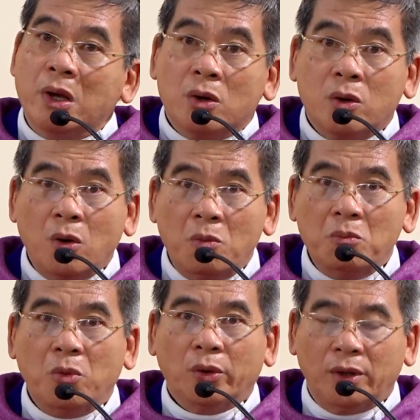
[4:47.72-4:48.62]

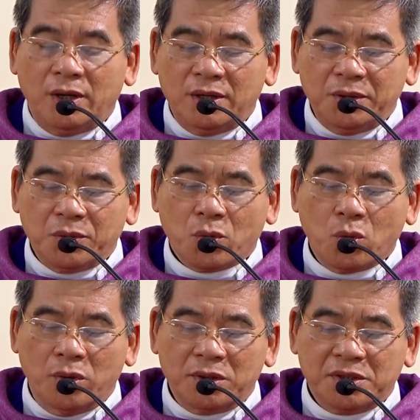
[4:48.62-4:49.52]
Không một lời
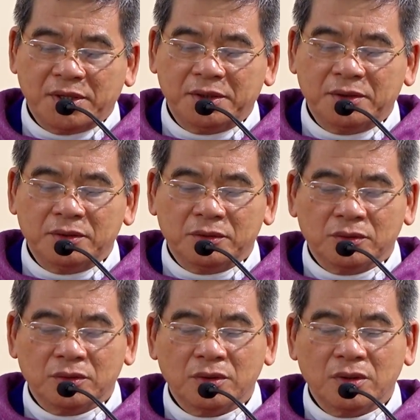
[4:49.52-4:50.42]
của trách.
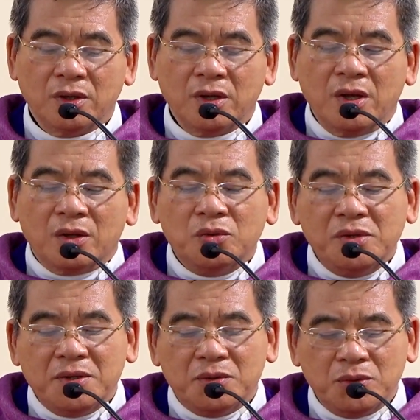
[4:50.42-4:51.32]
Chúa
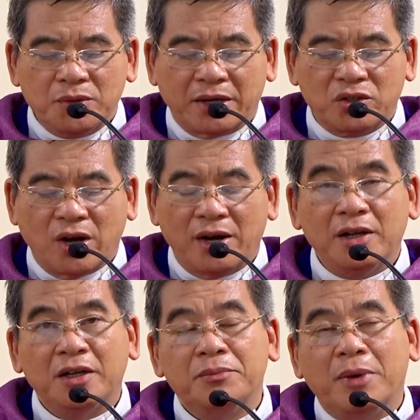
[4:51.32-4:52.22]
Giêsu đã trả
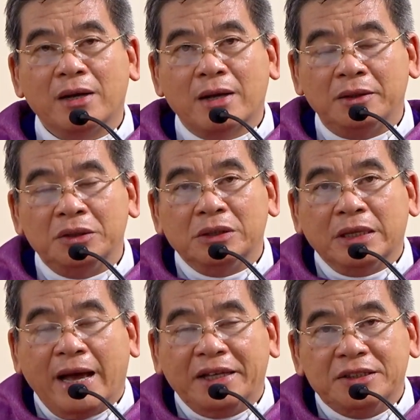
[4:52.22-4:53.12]
lời bằng cách
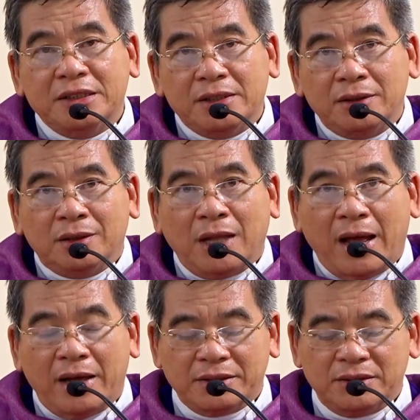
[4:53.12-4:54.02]
Ngài diễn
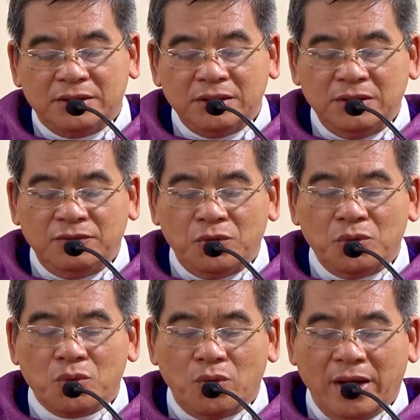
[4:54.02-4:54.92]
tả sứ
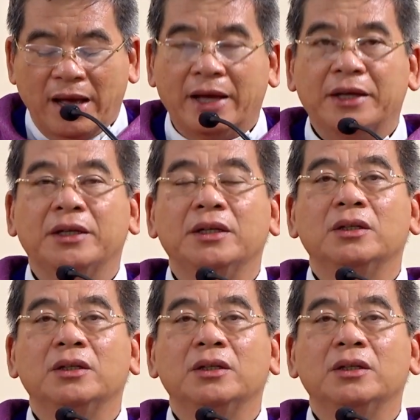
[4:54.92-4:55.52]
vụ của Ngài.